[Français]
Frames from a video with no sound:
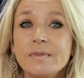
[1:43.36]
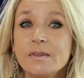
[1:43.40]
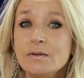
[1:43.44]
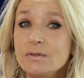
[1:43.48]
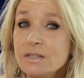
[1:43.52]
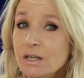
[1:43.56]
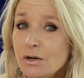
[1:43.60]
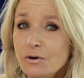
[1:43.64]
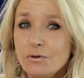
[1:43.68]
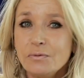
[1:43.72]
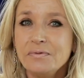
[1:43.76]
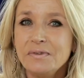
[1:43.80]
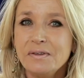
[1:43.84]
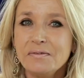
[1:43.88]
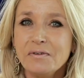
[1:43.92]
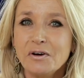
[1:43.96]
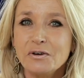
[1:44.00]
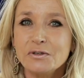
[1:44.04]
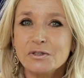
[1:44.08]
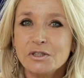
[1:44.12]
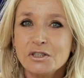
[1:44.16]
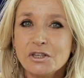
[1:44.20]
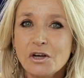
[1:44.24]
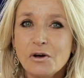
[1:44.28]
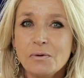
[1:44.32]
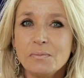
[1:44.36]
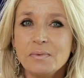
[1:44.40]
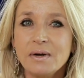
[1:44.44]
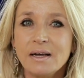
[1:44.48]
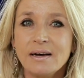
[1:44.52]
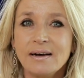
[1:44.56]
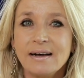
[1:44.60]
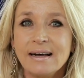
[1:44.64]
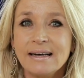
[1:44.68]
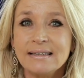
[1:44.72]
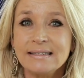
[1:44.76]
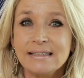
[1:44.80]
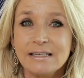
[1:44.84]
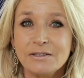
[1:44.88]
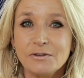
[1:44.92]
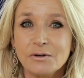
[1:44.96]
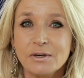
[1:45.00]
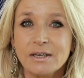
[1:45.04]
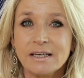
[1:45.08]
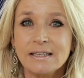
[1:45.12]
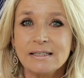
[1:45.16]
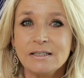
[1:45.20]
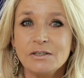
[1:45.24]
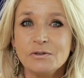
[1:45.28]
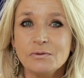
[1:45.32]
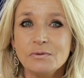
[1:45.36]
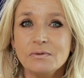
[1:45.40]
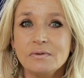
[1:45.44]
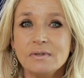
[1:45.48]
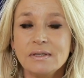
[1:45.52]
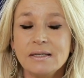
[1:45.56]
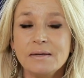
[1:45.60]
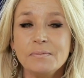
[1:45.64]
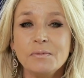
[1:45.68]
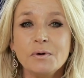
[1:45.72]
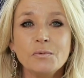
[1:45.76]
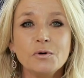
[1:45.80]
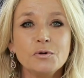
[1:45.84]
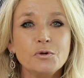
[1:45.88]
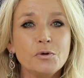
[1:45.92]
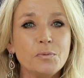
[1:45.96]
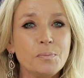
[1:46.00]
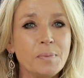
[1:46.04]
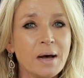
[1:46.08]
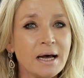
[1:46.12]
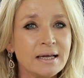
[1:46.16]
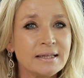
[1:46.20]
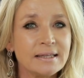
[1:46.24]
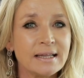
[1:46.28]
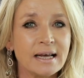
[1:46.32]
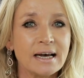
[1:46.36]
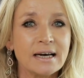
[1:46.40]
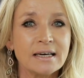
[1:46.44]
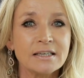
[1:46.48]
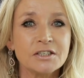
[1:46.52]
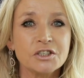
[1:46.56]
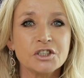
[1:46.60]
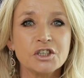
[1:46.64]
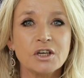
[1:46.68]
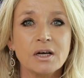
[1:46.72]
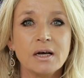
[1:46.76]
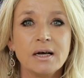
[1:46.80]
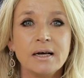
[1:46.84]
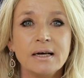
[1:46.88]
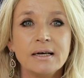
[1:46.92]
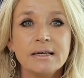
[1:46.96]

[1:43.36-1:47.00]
Nous allons vivre ensemble à cette occasion des moments de partage,